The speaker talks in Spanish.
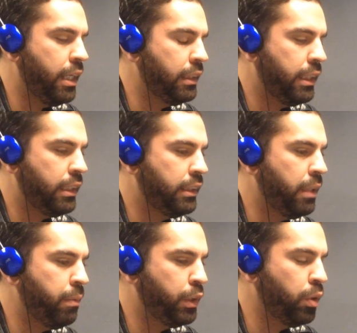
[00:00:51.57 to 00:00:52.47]
ese
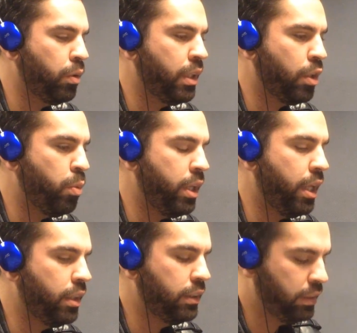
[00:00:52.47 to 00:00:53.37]
servicio en las
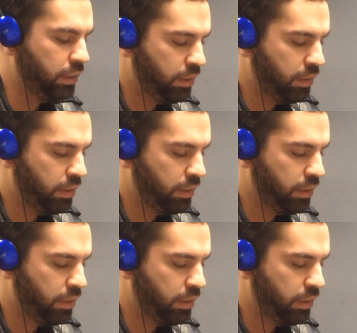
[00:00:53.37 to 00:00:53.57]
comunidades.